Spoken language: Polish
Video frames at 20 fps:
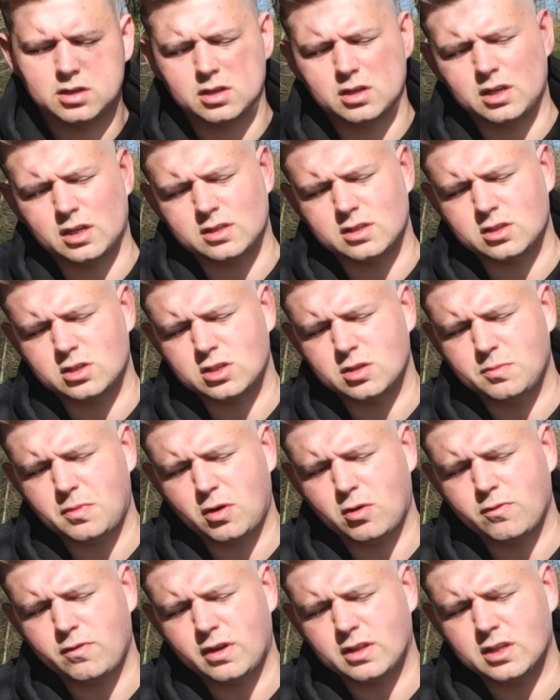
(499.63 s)
Klasyczny
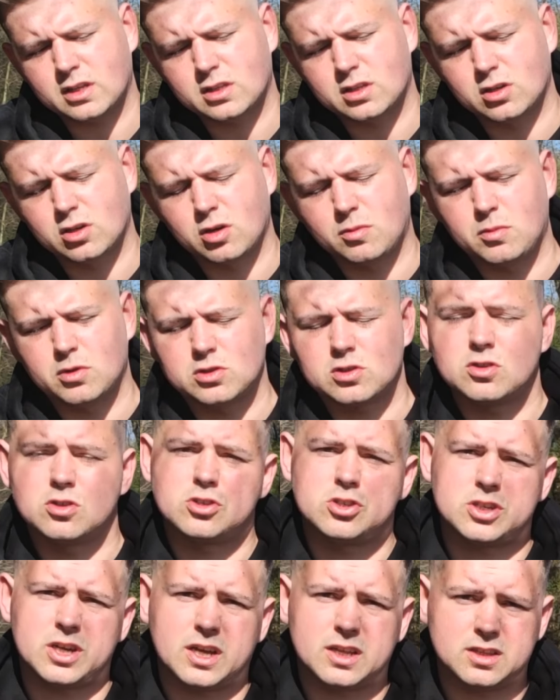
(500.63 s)
bałwanek, tylko mocno
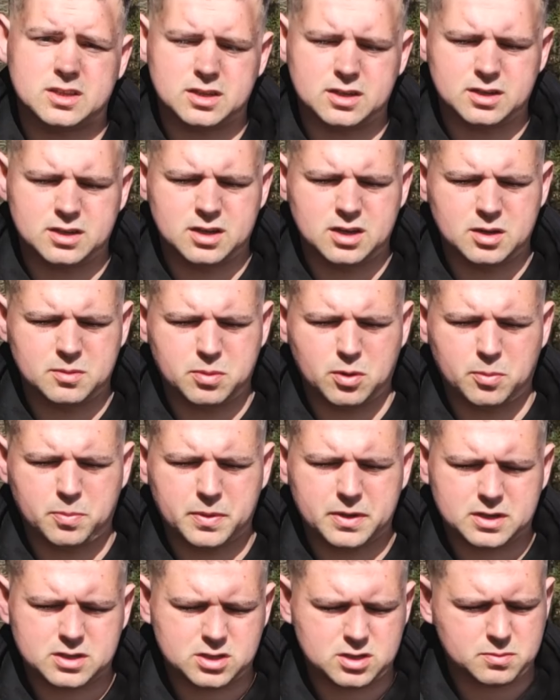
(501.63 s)
ścięty
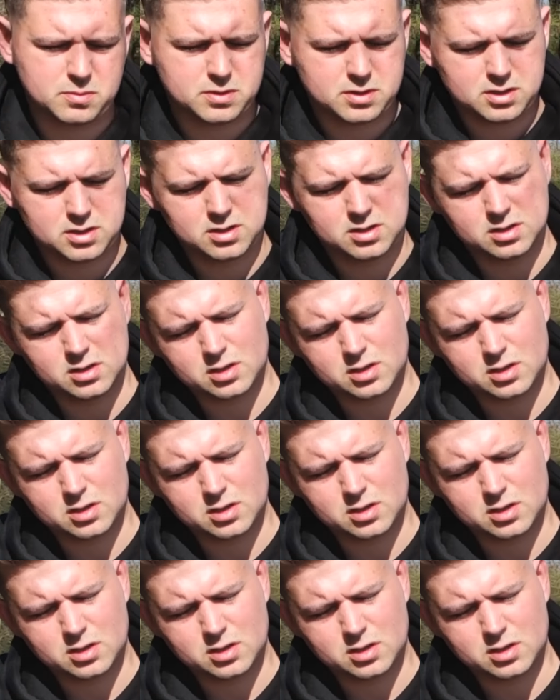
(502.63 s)
popek, żeby,